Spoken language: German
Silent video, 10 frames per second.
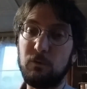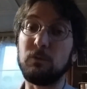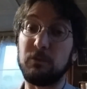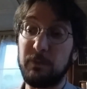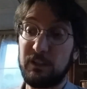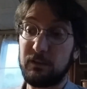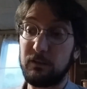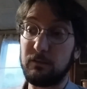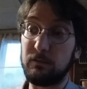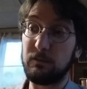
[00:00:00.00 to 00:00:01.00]
und
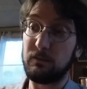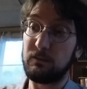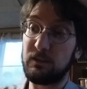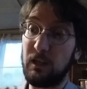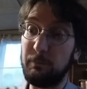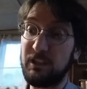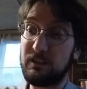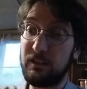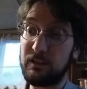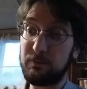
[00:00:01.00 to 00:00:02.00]
mich
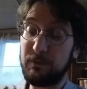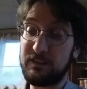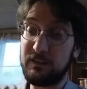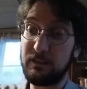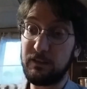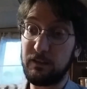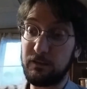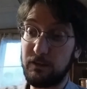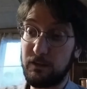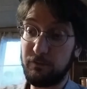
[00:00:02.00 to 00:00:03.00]
damit explizit
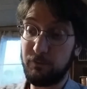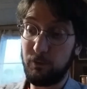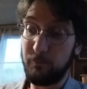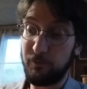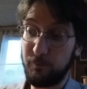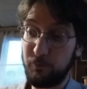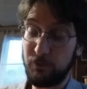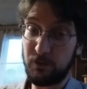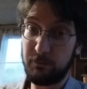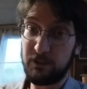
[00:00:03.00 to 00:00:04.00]
gegen jede Form von
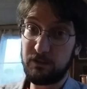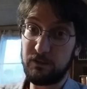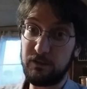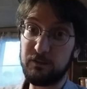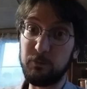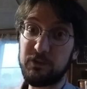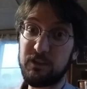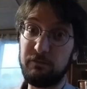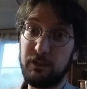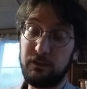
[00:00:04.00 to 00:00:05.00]
Fundamentalismus
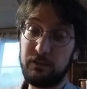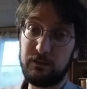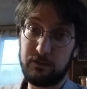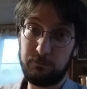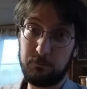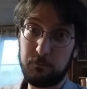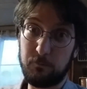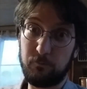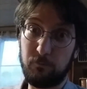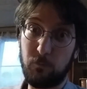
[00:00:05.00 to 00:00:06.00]
gewendet,
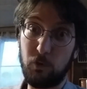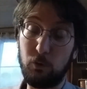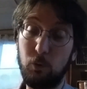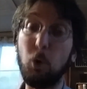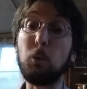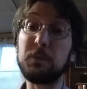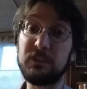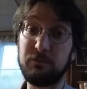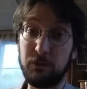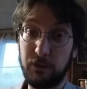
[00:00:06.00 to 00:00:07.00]
ob
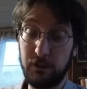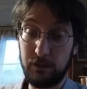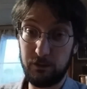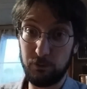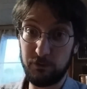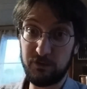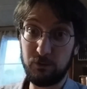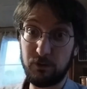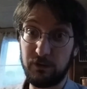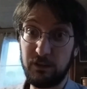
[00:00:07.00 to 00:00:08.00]
sie von religiöser oder